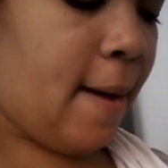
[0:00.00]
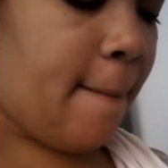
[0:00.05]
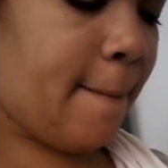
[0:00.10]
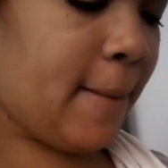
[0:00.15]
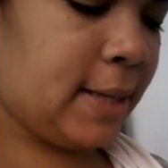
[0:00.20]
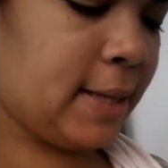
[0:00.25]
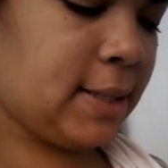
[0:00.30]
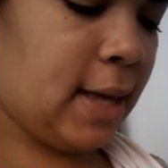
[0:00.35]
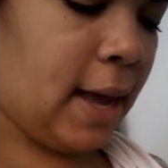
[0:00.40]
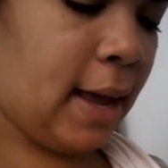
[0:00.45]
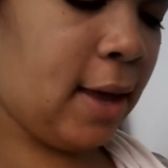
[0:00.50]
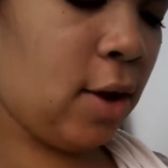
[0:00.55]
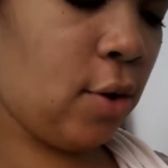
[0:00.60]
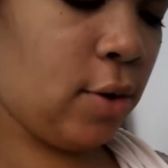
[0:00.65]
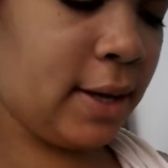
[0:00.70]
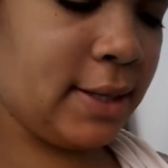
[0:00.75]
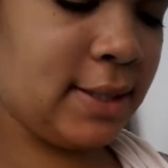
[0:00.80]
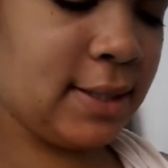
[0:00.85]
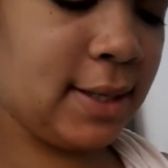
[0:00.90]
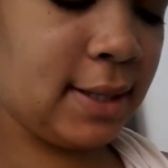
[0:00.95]
Mas aí
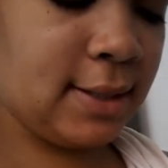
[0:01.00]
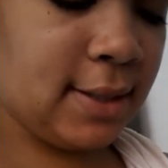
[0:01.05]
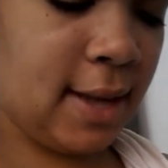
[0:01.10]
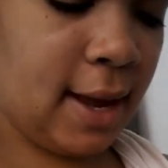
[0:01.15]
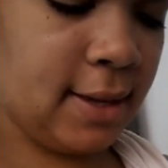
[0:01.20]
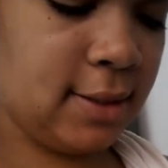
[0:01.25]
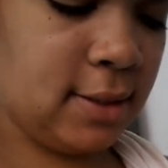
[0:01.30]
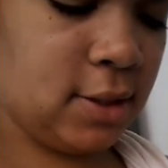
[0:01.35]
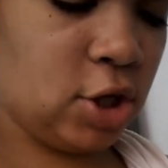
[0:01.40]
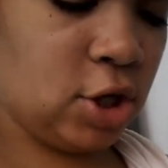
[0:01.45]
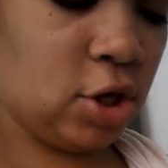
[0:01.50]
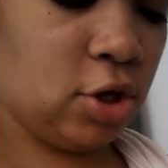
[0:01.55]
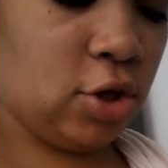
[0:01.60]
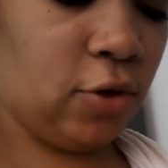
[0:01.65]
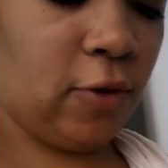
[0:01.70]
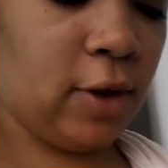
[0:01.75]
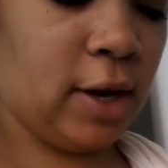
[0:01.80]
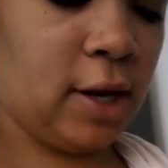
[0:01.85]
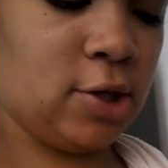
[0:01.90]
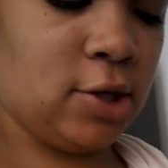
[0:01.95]
eu quis testar esse jeito
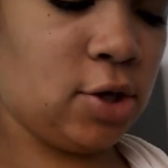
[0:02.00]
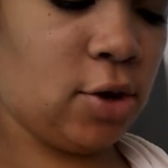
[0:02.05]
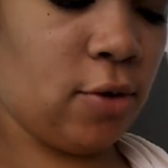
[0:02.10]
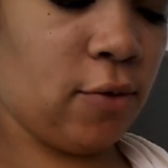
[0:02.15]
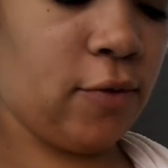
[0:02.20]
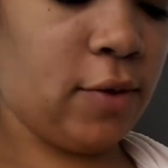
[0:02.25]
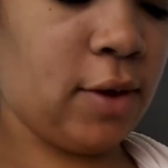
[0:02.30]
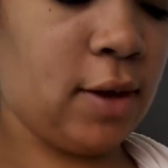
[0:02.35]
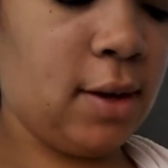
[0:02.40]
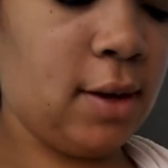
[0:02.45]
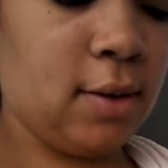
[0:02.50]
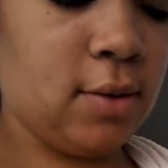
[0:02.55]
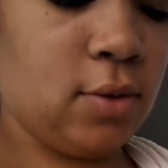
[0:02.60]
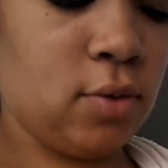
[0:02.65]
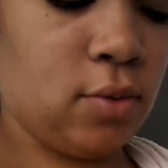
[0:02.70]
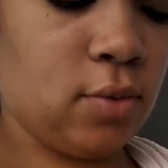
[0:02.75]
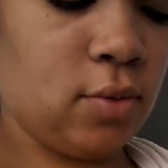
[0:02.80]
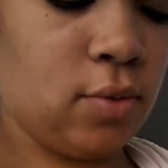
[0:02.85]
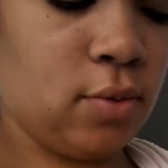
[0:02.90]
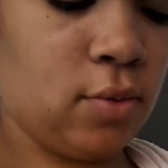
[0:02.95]
diferente que eu vi
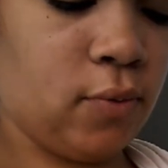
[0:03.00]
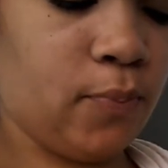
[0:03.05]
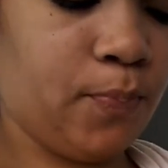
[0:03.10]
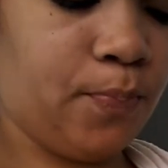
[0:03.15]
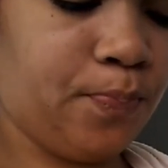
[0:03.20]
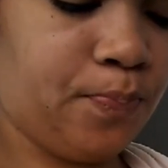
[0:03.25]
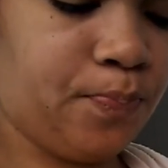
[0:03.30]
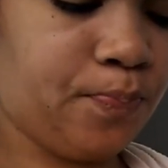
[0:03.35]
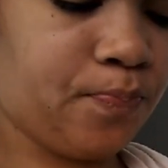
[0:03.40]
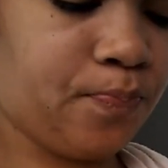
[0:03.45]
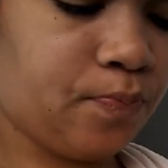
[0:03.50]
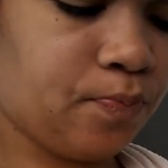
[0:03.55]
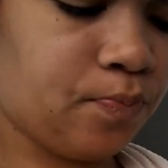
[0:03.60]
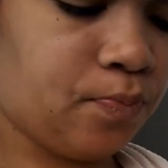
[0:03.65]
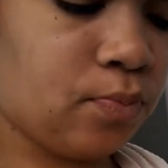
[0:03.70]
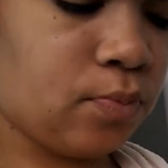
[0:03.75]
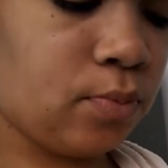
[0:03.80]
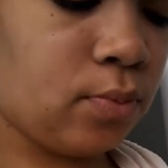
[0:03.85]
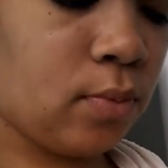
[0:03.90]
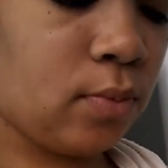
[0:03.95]
num,
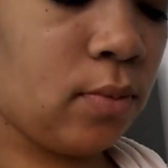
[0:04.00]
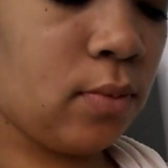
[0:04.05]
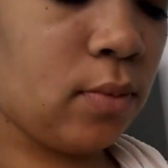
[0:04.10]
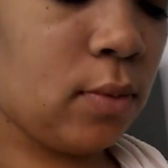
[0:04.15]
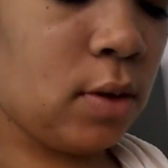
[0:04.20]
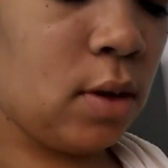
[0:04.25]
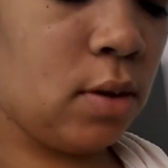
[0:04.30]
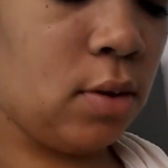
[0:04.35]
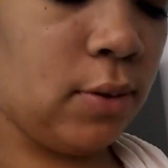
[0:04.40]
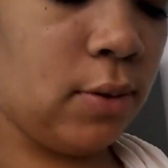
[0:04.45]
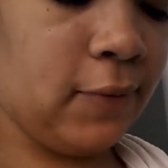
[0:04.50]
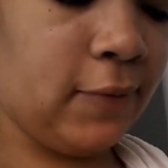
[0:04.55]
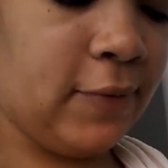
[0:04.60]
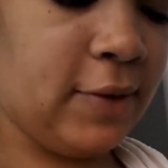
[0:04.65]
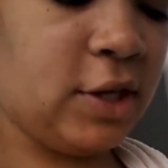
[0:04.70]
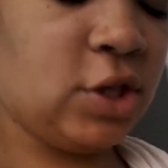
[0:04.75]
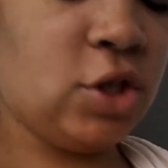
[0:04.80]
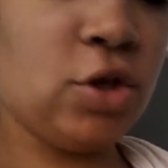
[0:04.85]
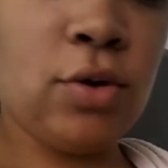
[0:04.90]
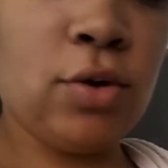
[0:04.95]
num
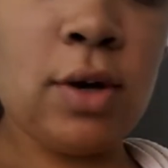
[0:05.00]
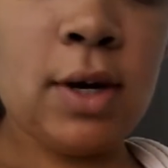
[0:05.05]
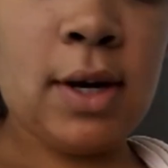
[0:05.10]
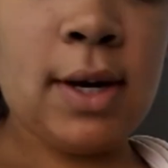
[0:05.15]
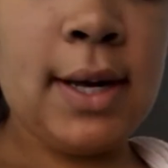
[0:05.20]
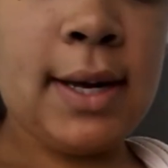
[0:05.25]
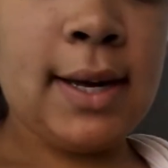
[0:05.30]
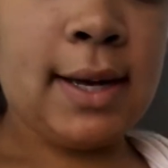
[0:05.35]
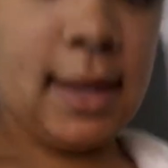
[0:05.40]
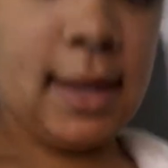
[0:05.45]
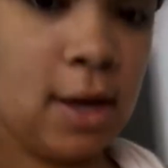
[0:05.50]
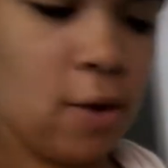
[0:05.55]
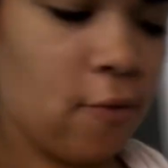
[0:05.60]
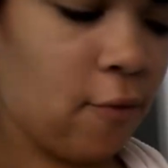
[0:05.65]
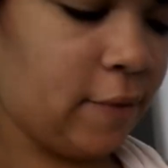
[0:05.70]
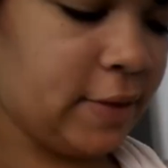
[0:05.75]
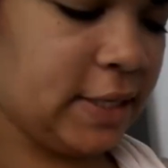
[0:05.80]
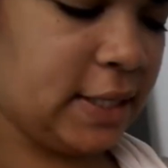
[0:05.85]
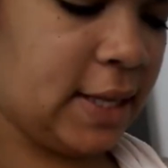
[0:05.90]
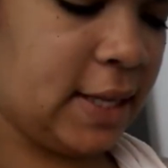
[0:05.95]
vídeo. E eu
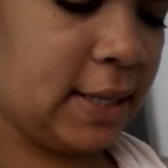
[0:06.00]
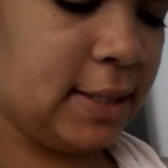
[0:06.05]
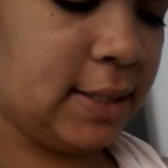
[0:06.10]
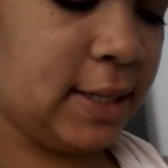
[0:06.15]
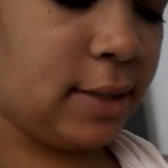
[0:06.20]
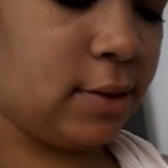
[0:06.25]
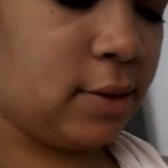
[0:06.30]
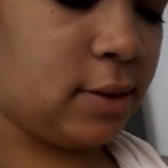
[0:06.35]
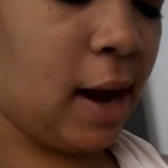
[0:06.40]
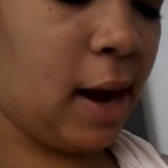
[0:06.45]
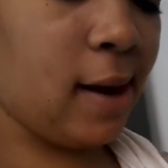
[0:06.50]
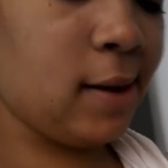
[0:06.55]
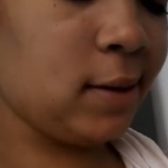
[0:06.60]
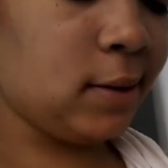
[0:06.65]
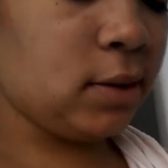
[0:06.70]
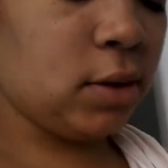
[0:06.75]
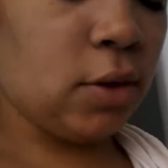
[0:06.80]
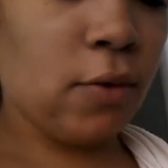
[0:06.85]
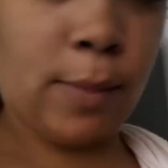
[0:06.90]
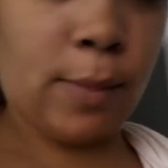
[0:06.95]
vou ver se dá certo, tá?
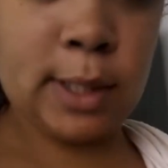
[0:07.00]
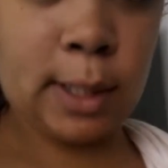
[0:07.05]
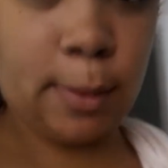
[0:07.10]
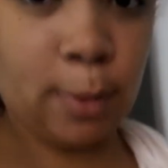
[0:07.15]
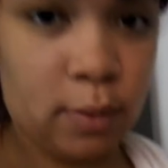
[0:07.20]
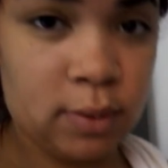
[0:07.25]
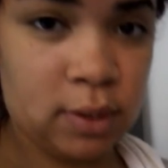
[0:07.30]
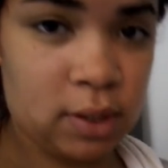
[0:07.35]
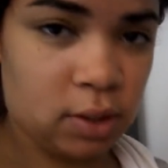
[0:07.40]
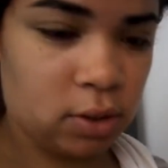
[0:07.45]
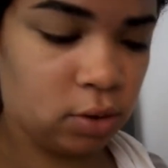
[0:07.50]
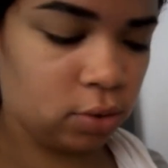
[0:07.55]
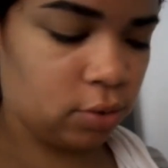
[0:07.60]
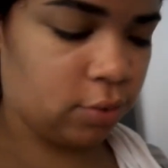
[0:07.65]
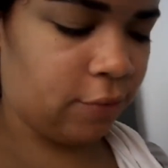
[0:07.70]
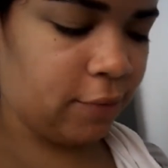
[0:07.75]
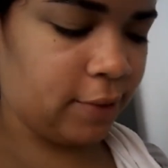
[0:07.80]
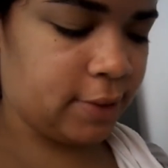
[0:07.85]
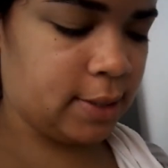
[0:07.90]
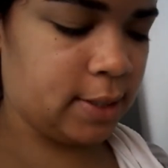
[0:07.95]
Então vou mostrar pra vocês o que eu
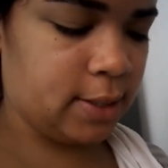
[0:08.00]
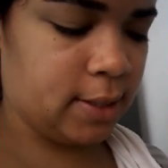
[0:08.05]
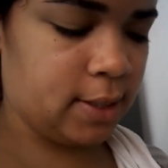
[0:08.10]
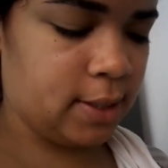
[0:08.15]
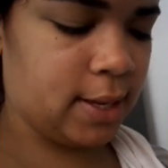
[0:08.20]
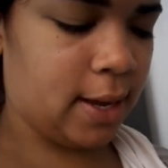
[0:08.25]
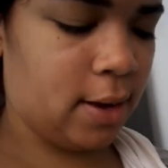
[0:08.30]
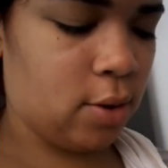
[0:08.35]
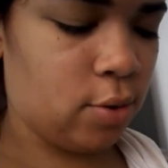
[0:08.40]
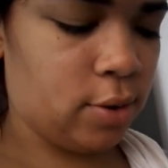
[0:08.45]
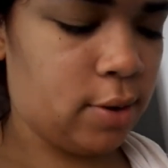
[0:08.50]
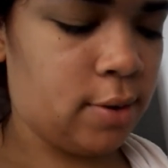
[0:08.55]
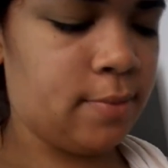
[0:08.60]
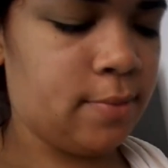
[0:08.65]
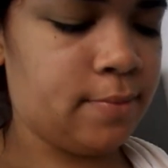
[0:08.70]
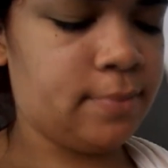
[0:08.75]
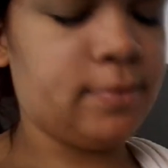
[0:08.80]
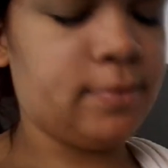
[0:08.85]
tô fazendo aqui agora.